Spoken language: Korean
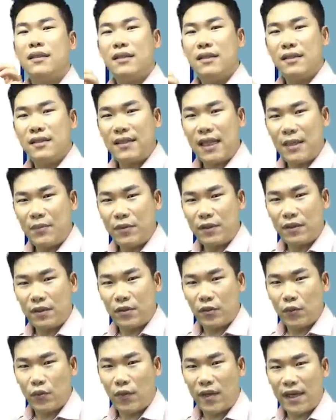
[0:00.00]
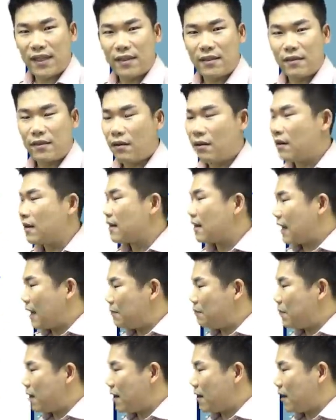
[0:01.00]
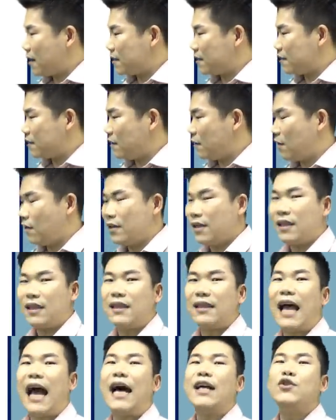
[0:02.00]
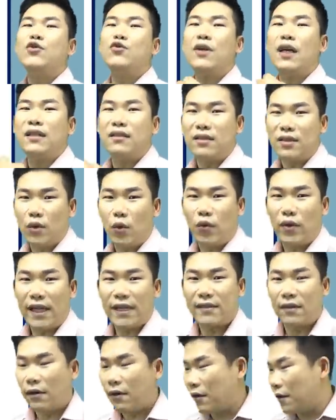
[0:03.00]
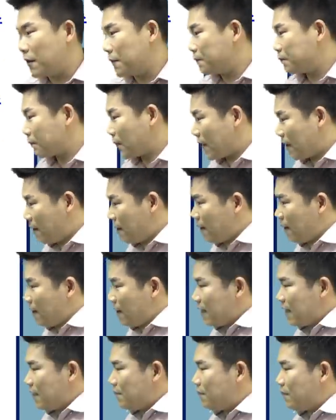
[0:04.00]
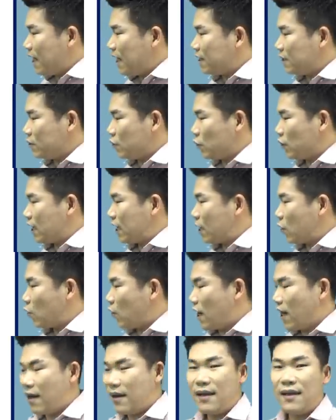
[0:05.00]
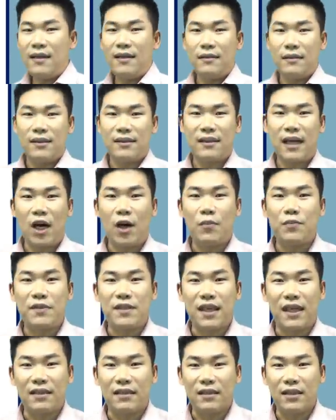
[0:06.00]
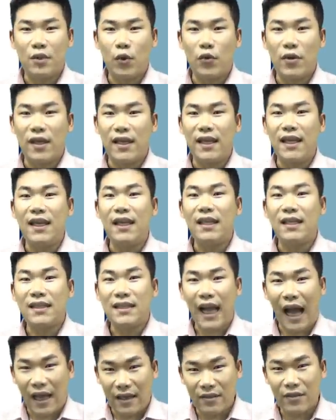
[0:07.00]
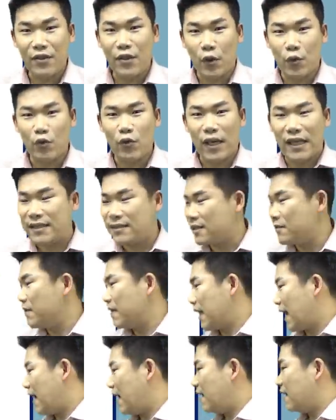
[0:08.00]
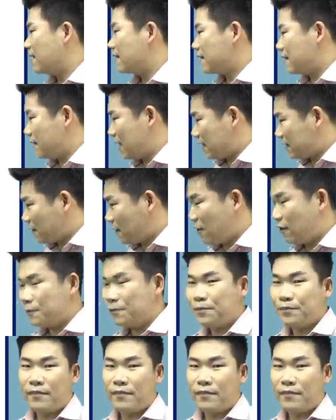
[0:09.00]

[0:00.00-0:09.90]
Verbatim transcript: 세무서 등록하신 걸 깜빡하셔서 나중에 등록을 해서 임대 등록일과 사업자 등록일이 다른 경우가 있습니다. 그래서